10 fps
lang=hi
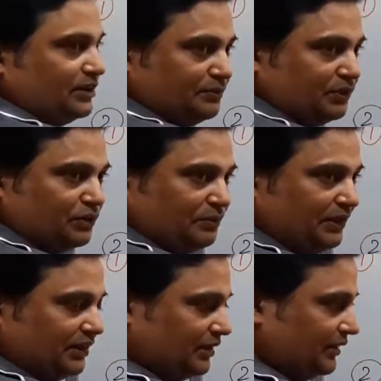इसी पर
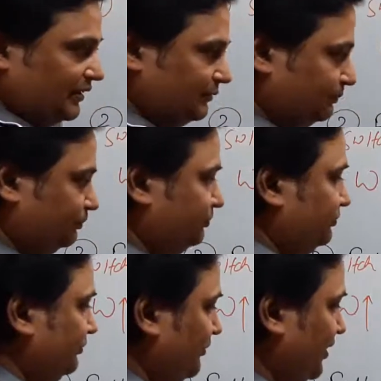डिपेंड करता है
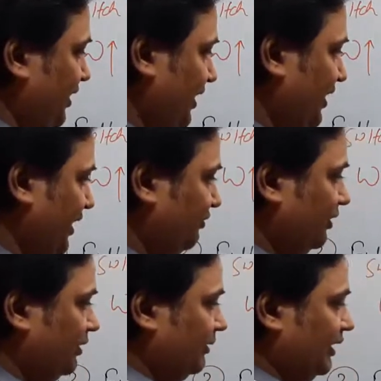यानी
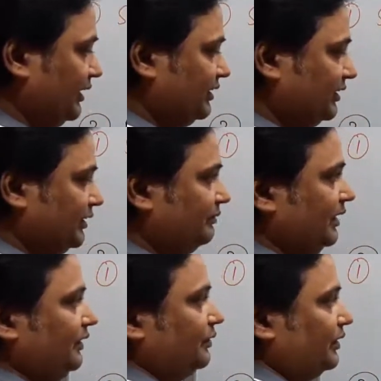एंगुलर हमारा एक्सलेशन अब
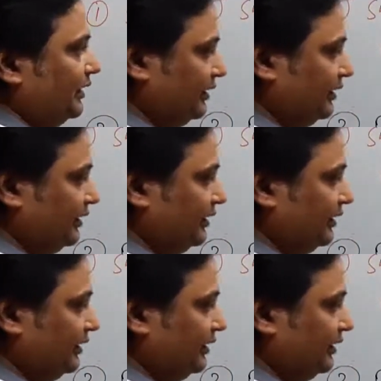नहीं हो रहा